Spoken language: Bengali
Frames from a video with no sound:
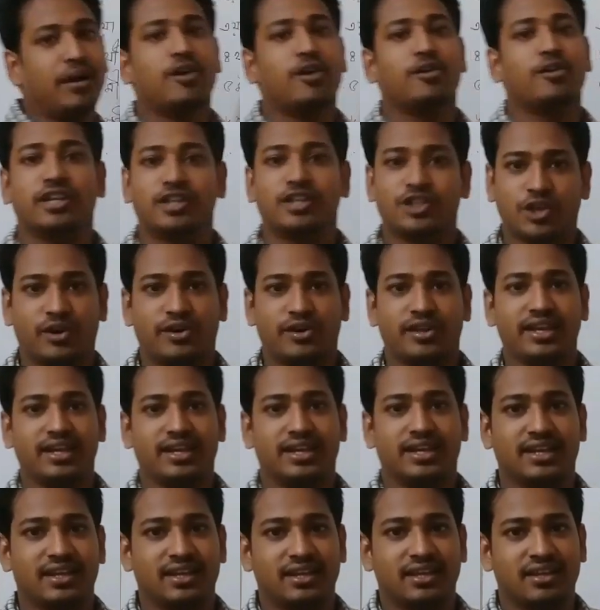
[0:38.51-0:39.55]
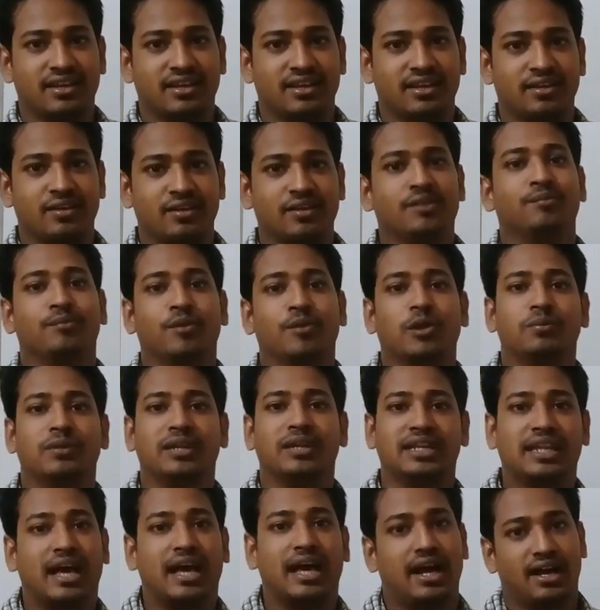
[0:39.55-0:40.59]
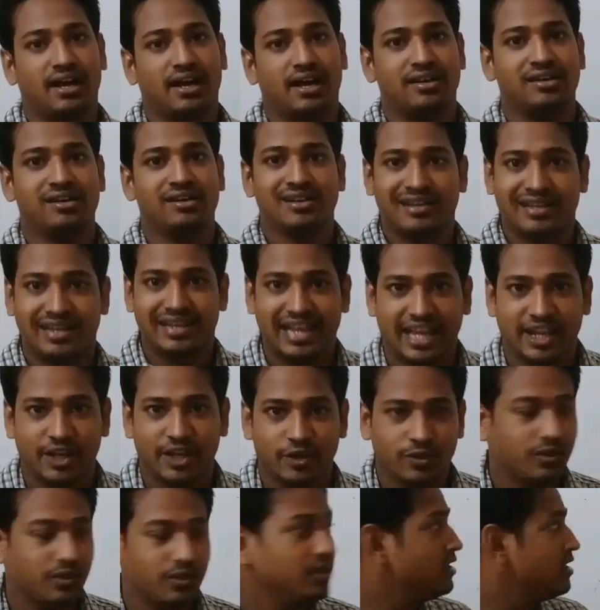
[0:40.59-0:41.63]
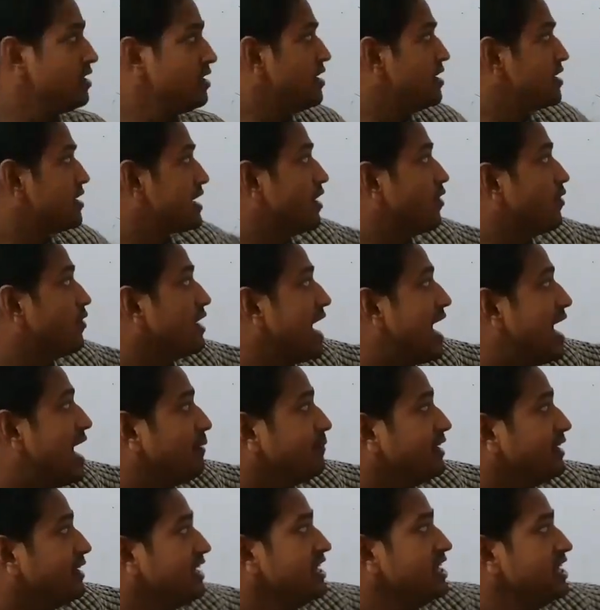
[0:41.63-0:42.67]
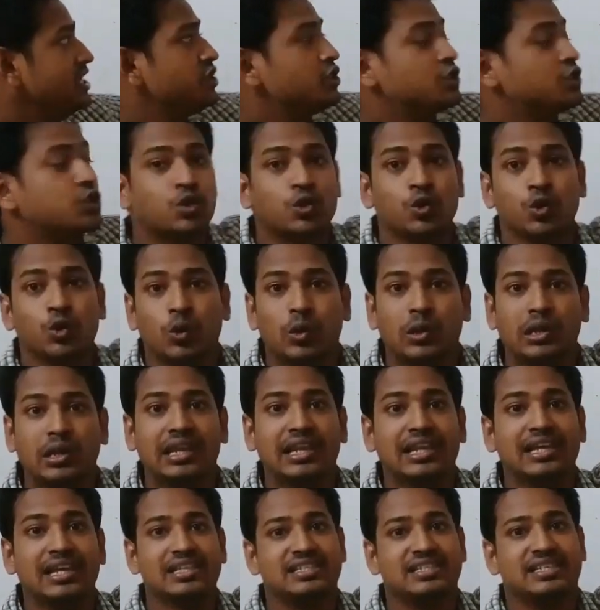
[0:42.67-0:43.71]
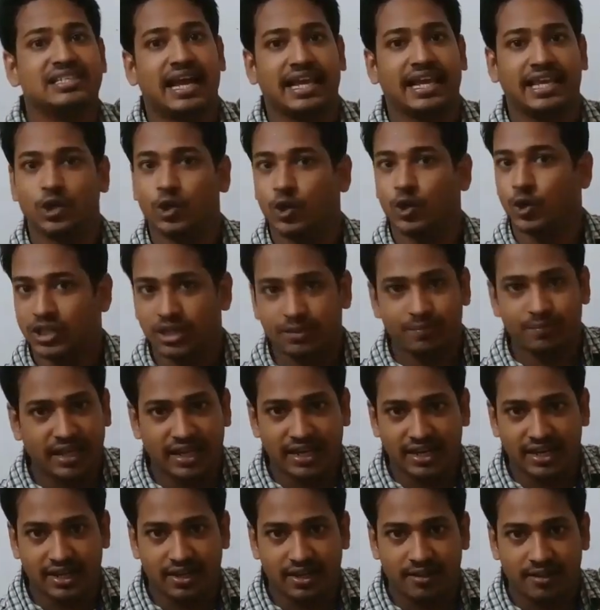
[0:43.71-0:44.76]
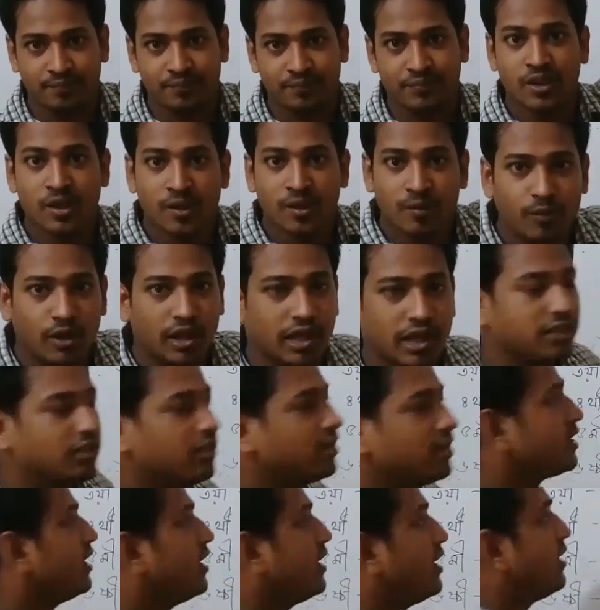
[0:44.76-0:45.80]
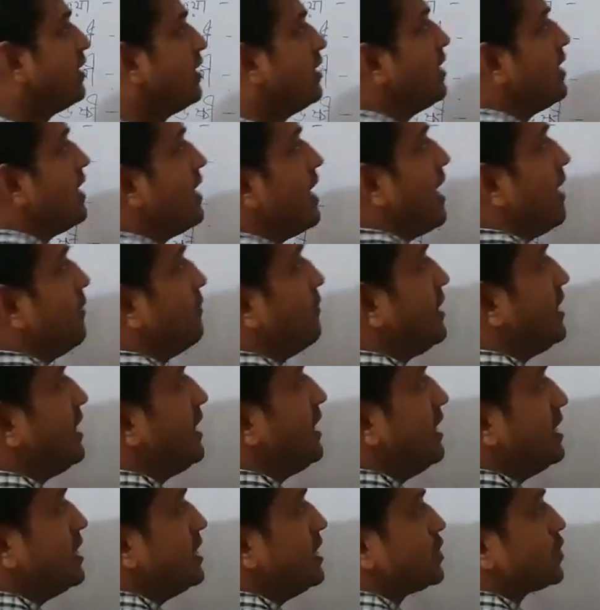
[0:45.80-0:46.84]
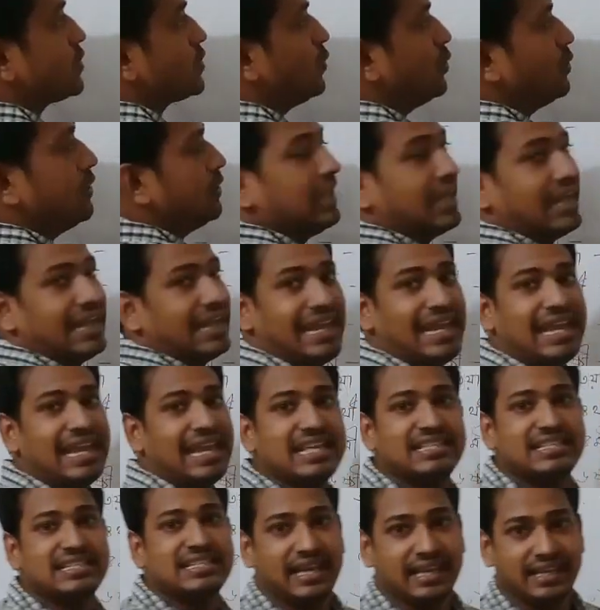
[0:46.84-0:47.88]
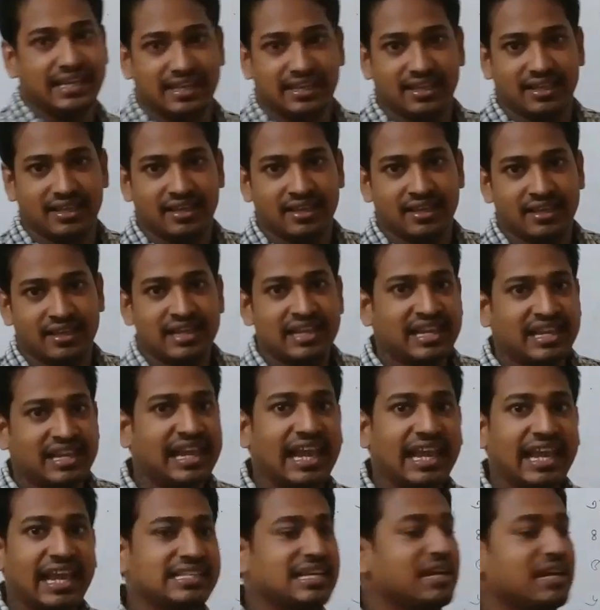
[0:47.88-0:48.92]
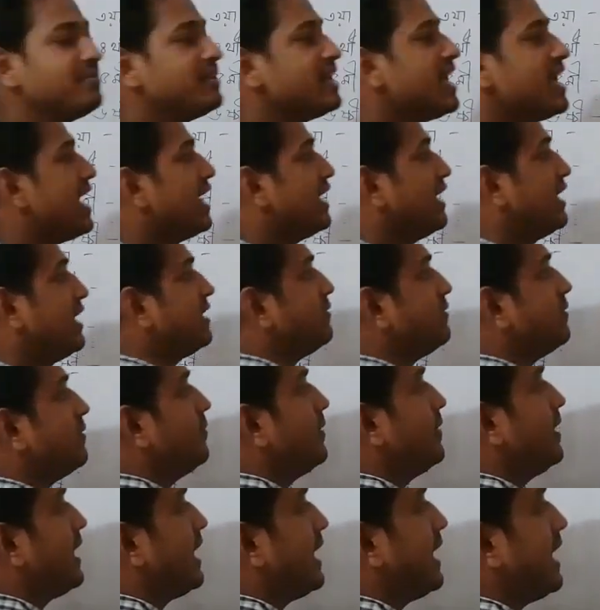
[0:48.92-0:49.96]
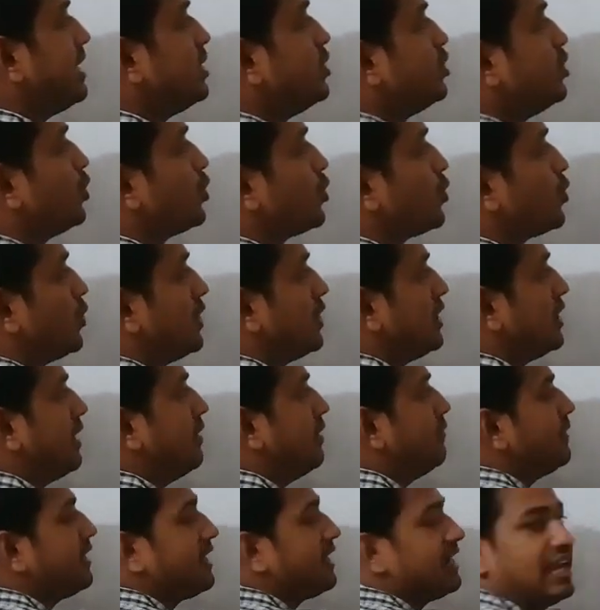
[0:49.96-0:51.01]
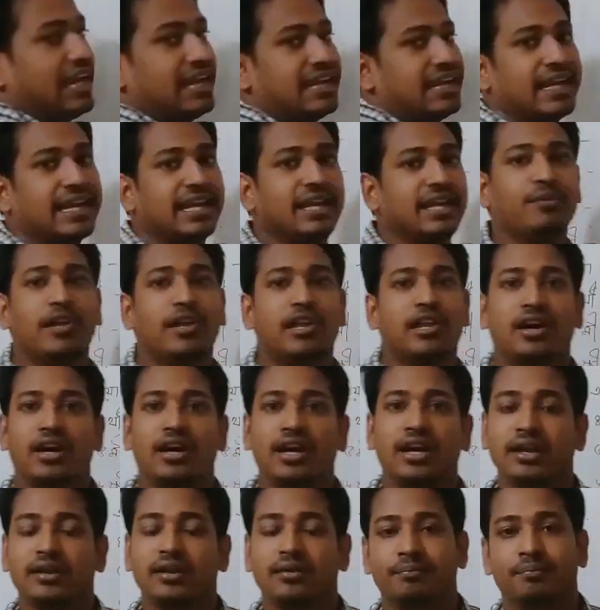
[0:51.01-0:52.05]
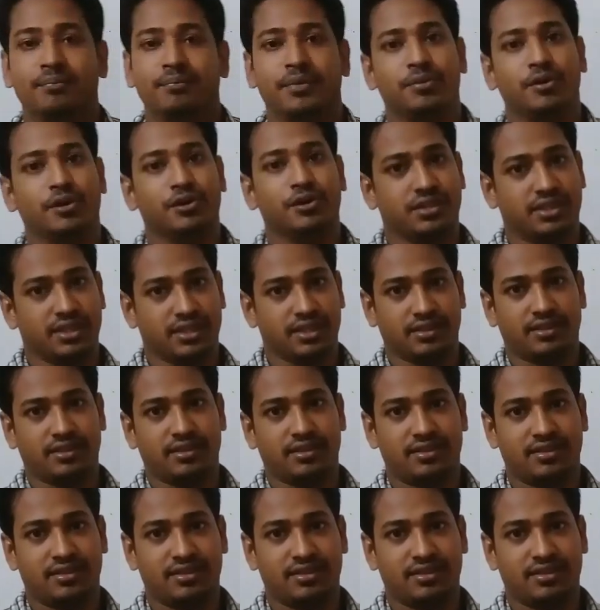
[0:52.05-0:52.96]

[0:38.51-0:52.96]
বাক্যটা কি সঠিক বলবেন না কেন কারণ আমি স্কুল যাই হতে পারে না বলা দরকার আমি স্কুল এ যাই এই যে আমি আলাদাভাবে এ যোগ করলাম এটাকেই বলা হয় বিভক্তি